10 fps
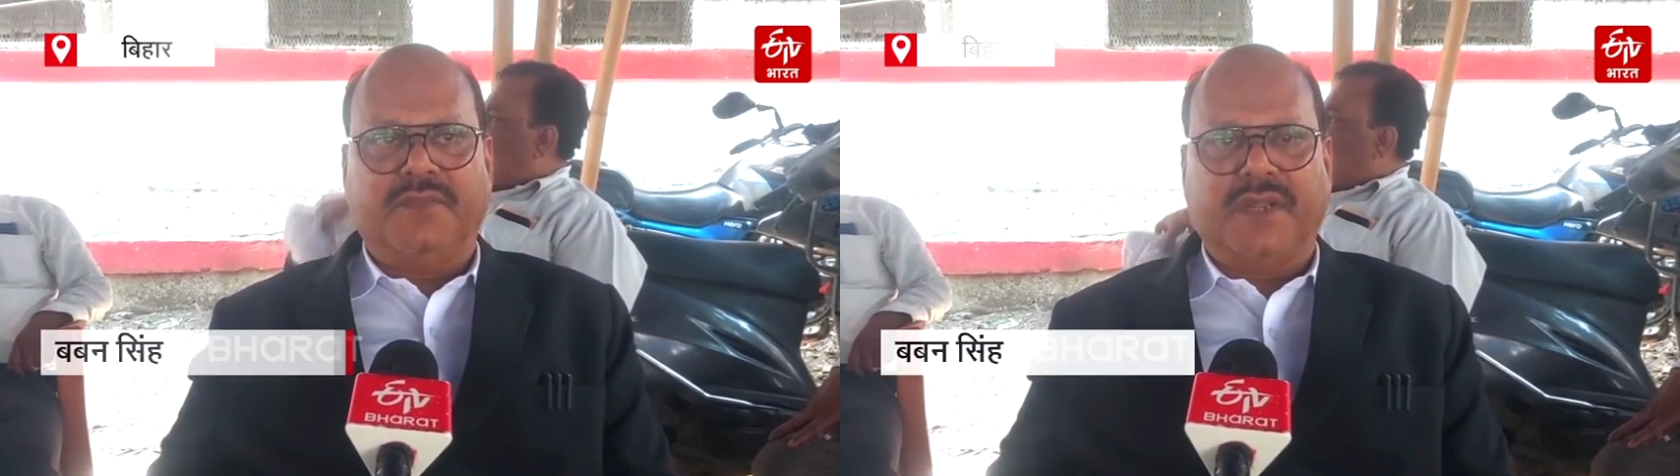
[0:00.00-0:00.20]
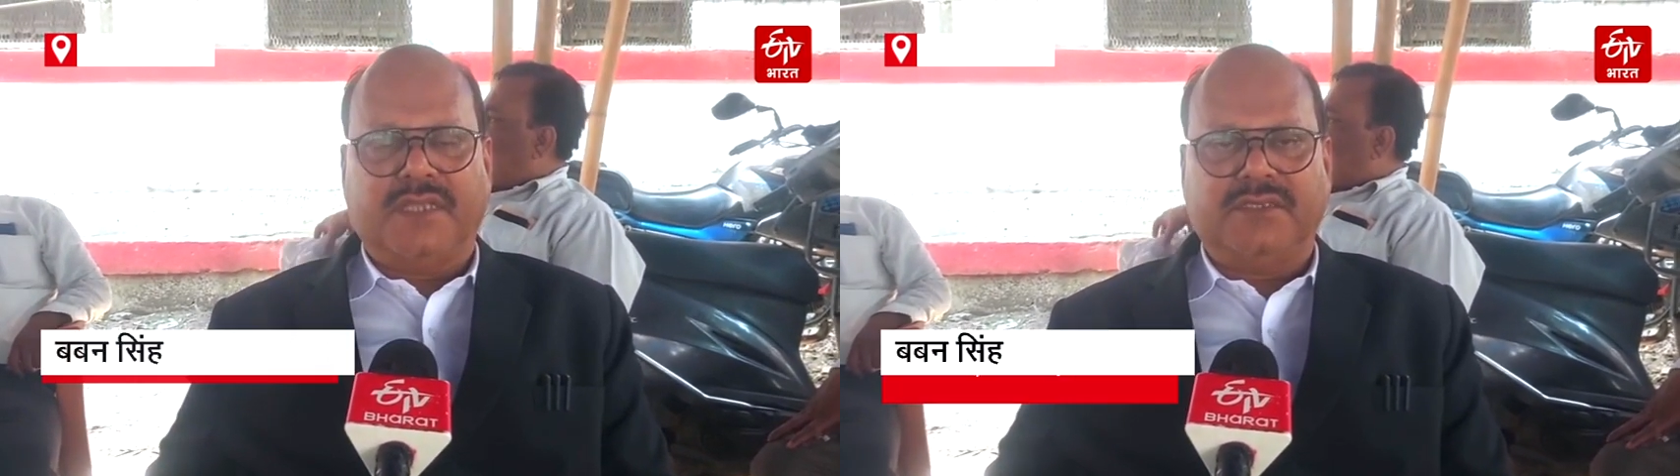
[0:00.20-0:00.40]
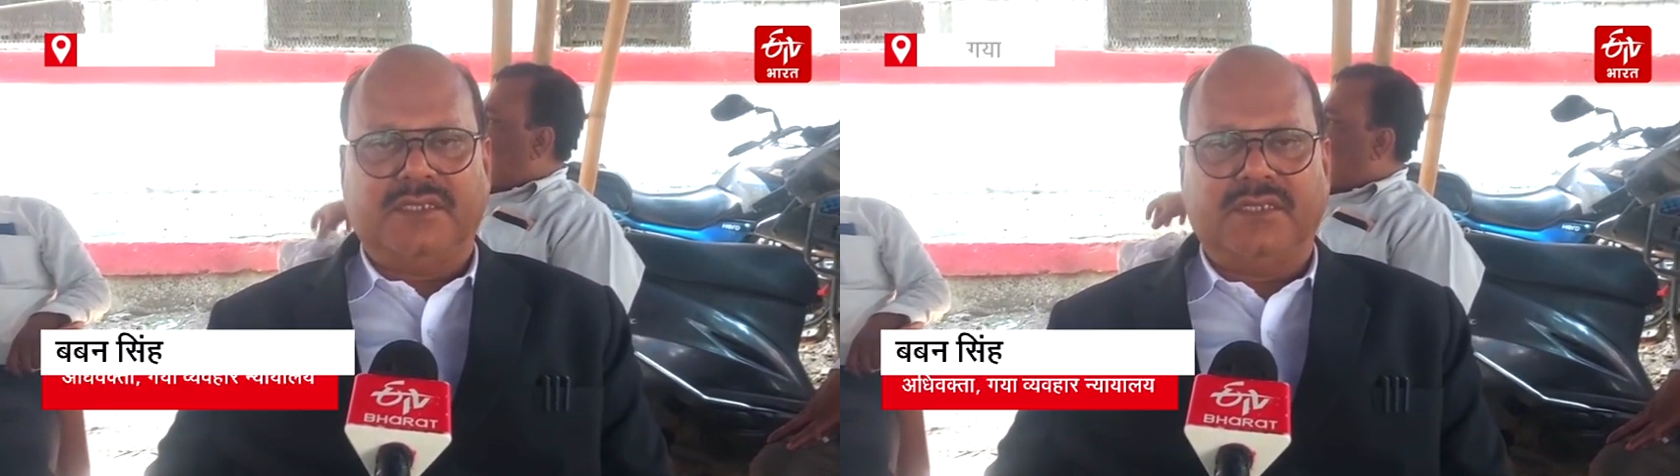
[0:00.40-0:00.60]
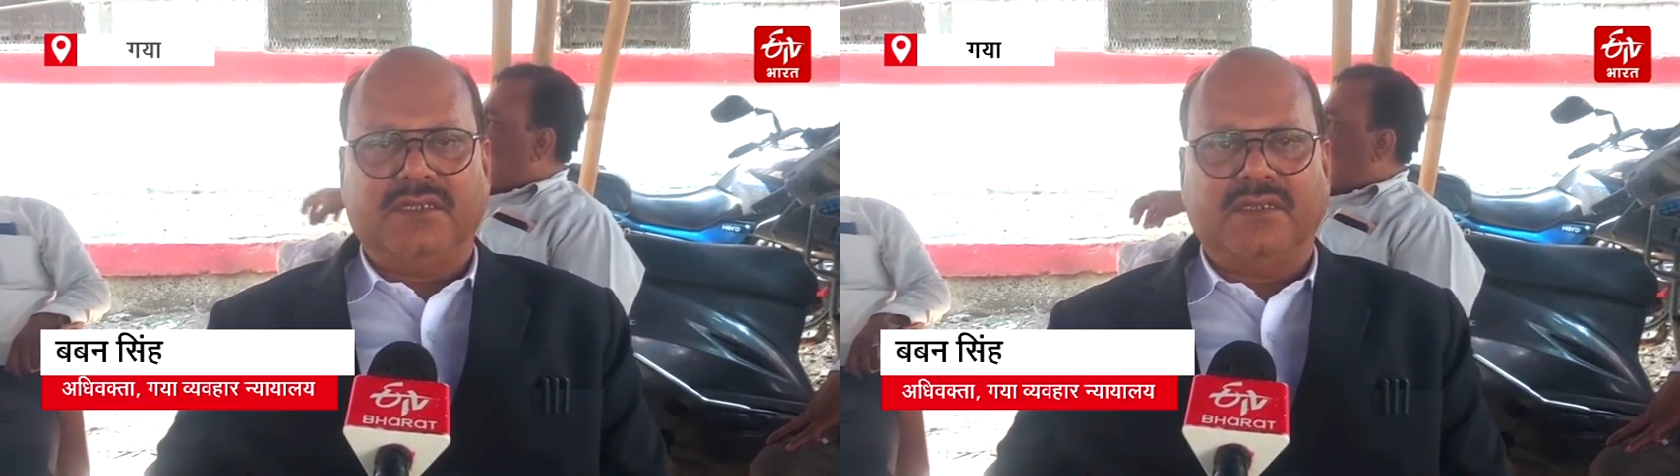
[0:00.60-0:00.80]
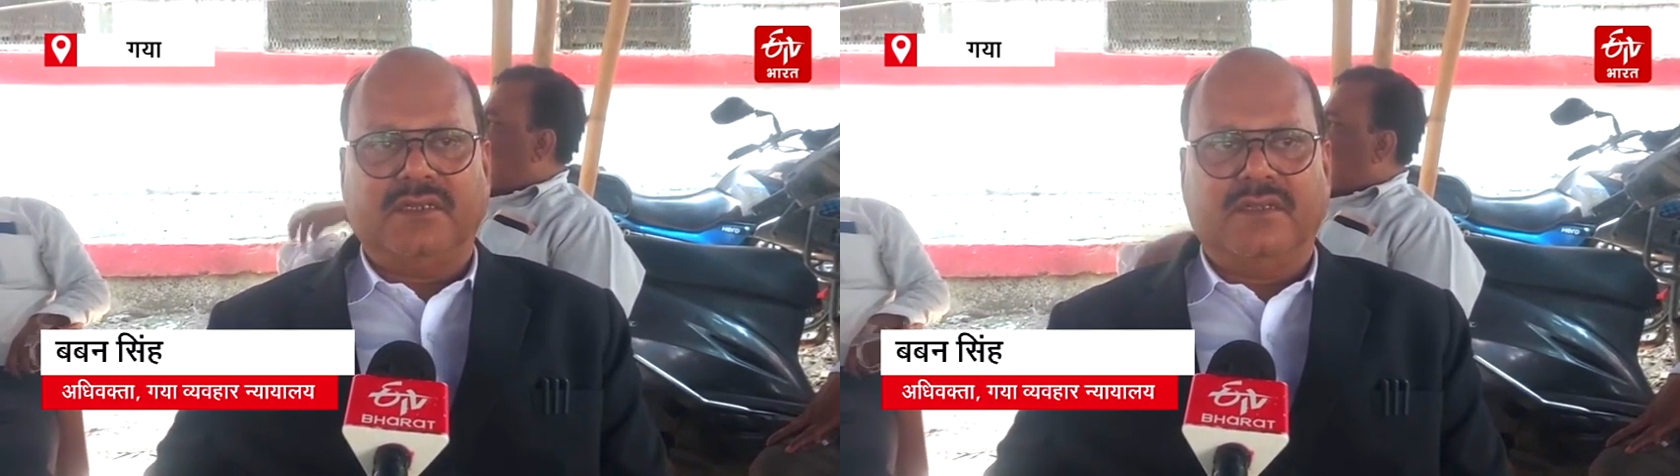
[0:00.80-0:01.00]
प्राचीन
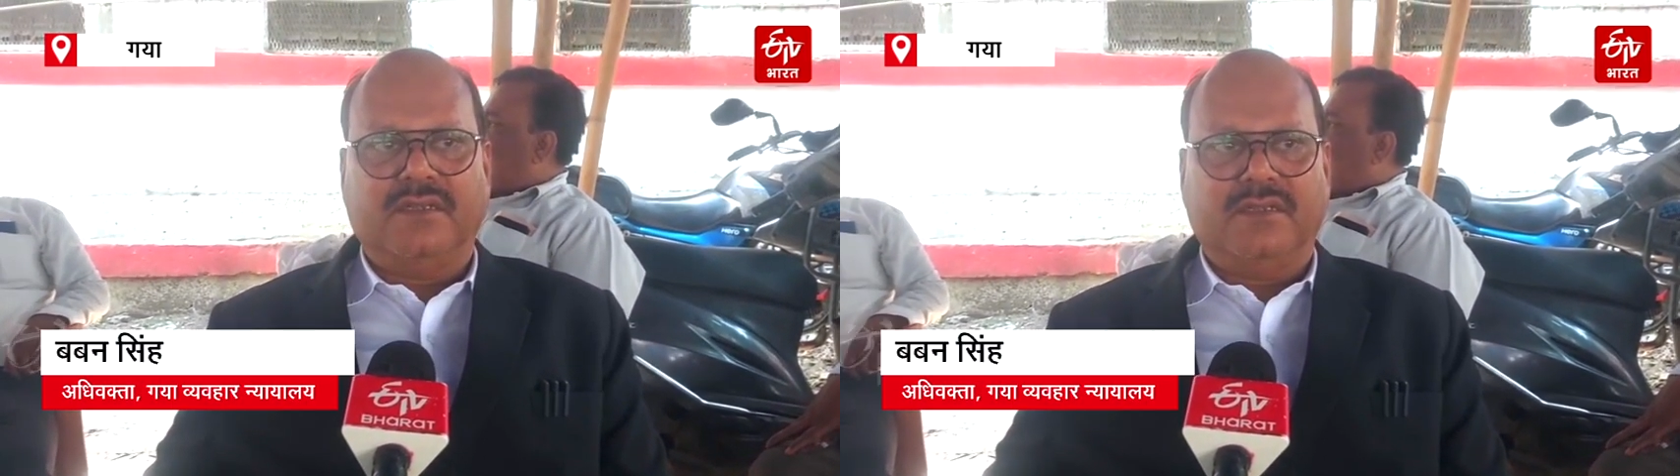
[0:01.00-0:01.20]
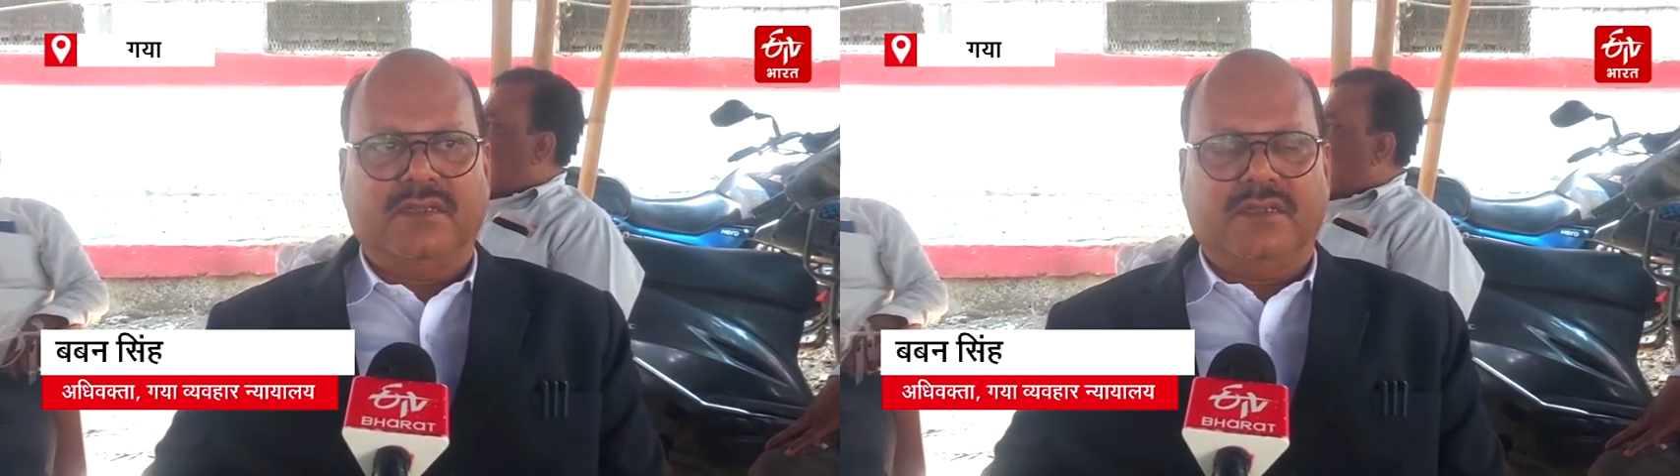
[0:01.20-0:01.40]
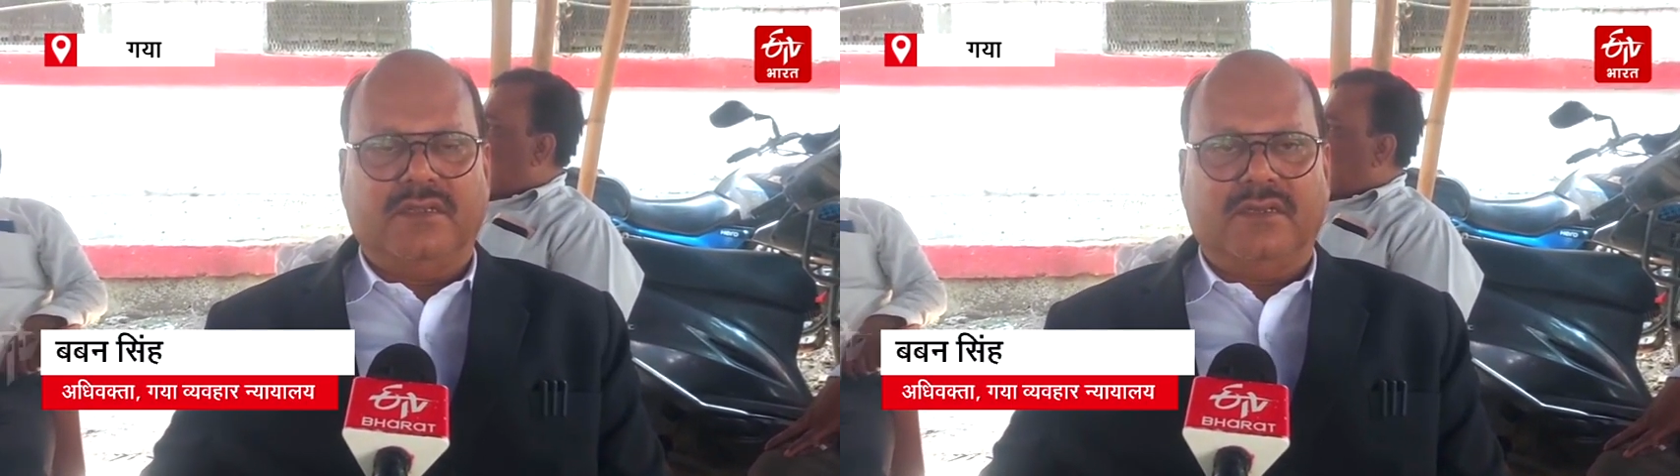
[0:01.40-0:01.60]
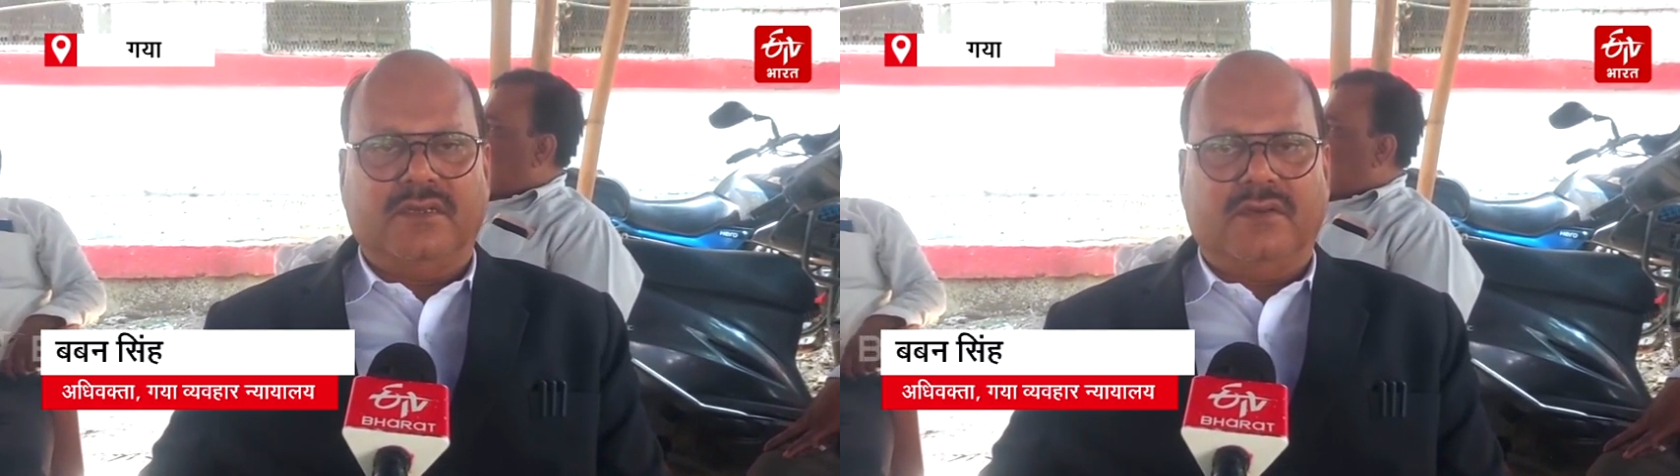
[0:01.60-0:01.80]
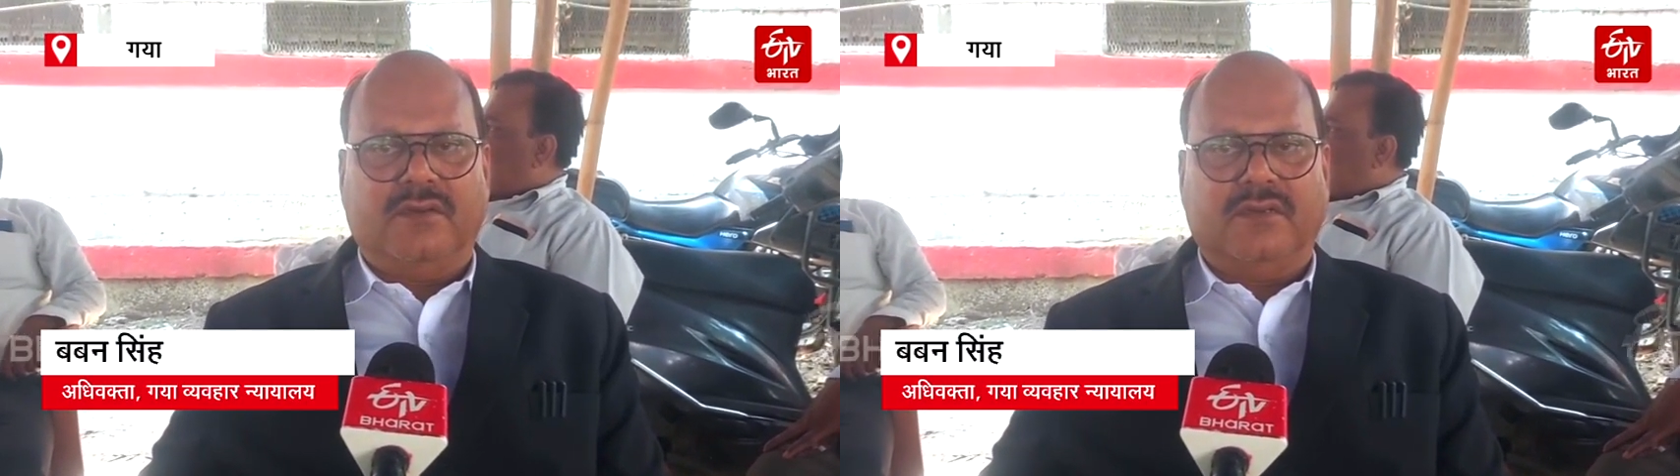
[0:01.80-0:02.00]

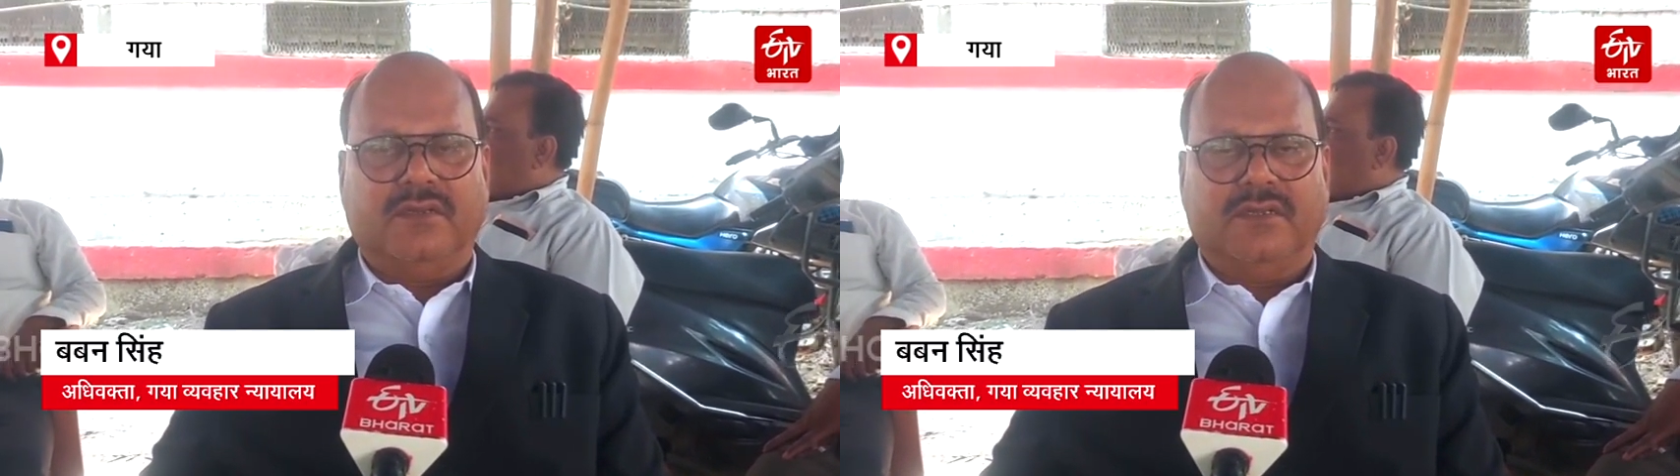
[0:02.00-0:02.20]
और